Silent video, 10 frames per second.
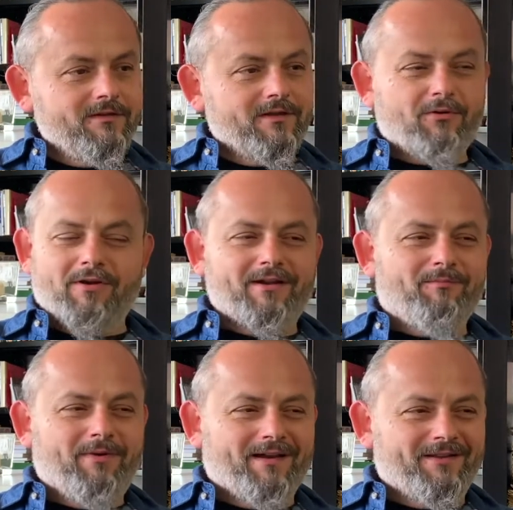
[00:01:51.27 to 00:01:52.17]
da
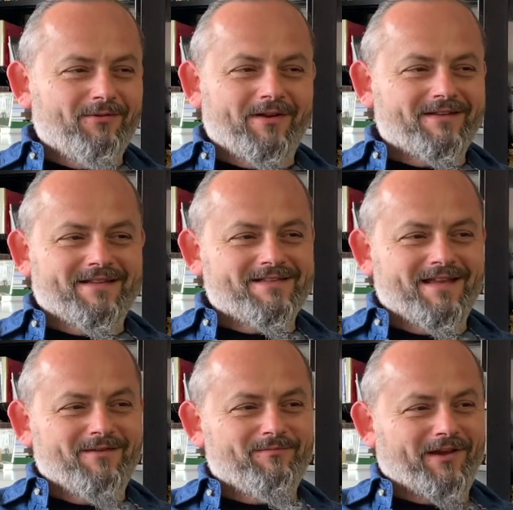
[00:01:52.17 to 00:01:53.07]
qualche parte guardano
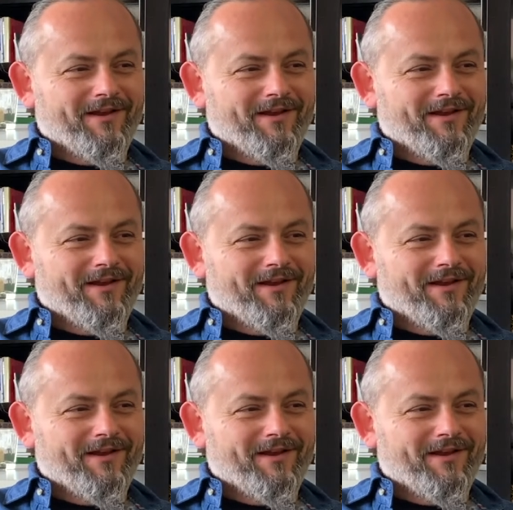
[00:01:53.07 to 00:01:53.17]
sempre.